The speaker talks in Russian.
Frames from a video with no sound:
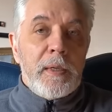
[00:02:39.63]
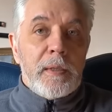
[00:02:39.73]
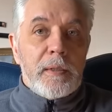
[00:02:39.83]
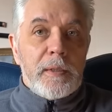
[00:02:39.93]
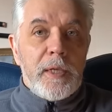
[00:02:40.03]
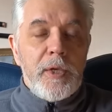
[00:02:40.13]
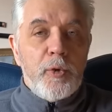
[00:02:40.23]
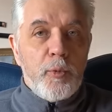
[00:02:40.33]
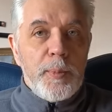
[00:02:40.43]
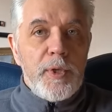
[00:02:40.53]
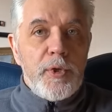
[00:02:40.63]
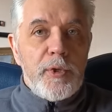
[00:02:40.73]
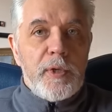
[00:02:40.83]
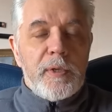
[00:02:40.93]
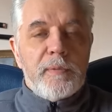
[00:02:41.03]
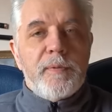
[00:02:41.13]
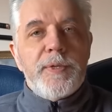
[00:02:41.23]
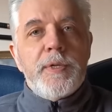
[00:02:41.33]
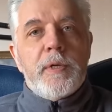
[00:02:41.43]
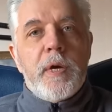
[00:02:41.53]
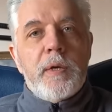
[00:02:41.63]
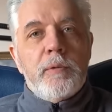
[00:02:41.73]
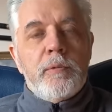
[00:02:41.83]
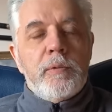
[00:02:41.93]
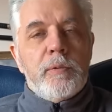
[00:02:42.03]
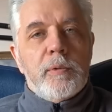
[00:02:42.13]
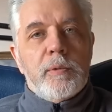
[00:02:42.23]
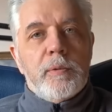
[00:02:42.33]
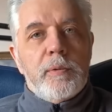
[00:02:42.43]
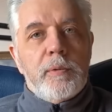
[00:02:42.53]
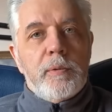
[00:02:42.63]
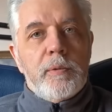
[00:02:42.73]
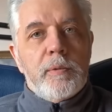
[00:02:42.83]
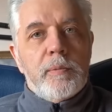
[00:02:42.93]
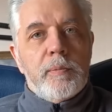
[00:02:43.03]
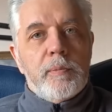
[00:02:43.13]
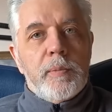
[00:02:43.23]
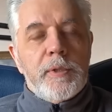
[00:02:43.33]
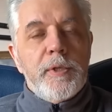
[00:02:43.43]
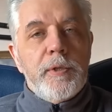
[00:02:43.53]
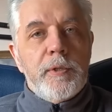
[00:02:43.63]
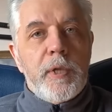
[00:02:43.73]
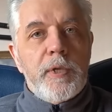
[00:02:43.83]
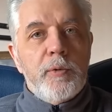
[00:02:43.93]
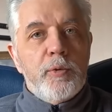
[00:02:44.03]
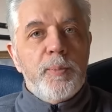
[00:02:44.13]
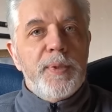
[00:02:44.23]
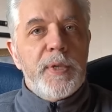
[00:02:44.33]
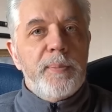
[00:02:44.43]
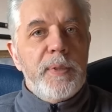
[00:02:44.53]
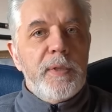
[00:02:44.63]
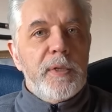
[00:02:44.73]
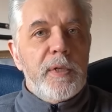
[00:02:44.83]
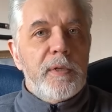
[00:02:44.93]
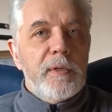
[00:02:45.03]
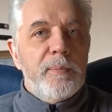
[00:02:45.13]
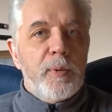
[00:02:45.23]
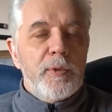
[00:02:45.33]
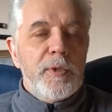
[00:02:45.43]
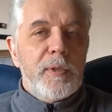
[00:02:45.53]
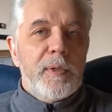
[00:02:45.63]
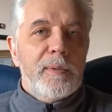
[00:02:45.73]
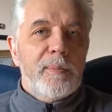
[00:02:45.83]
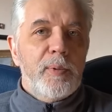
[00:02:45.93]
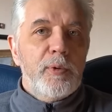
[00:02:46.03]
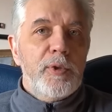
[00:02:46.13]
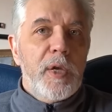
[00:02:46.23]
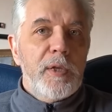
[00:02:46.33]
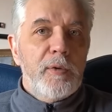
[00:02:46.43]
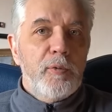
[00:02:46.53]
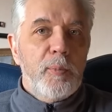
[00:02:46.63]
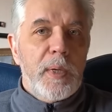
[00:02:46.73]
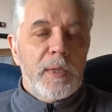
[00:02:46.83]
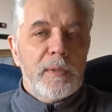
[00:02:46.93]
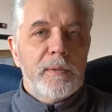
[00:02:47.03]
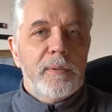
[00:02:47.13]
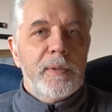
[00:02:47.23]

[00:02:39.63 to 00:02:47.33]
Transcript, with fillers: Э, такие умничания возникают, и они не такие уж безобидны, это не просто блуждание ума.